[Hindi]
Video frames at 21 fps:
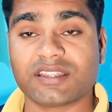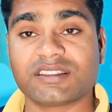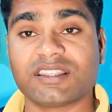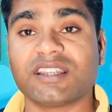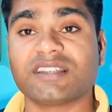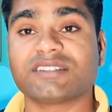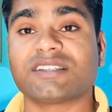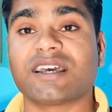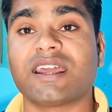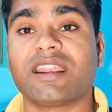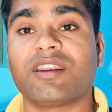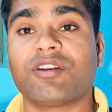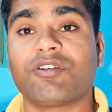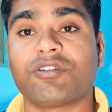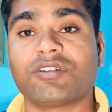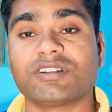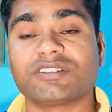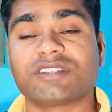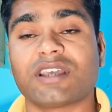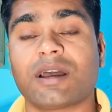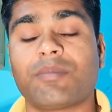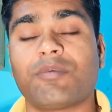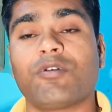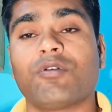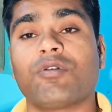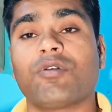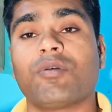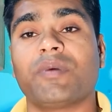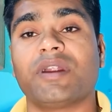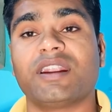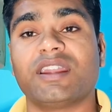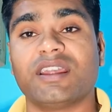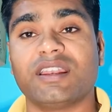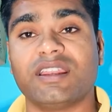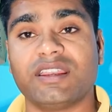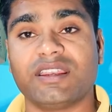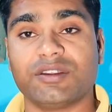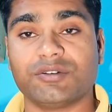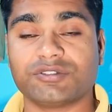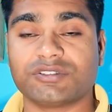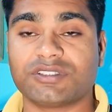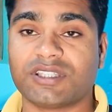इतने सारे नोटिस आप लोगों को मैं डेली
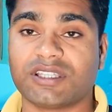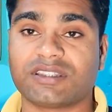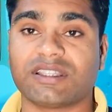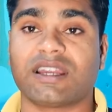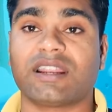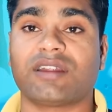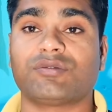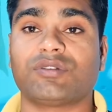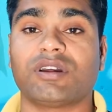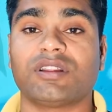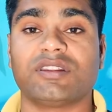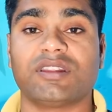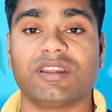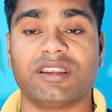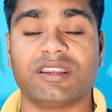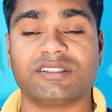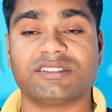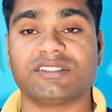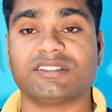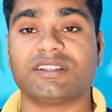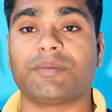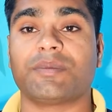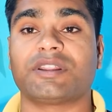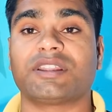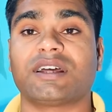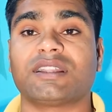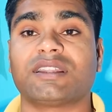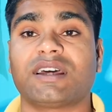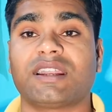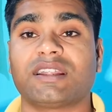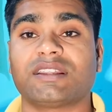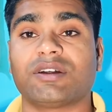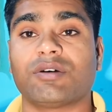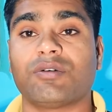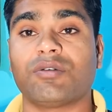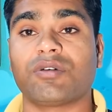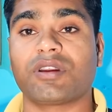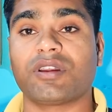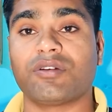न्यूज़ देता रहता हूँ डेली चीज़ें बताता रहता हूँ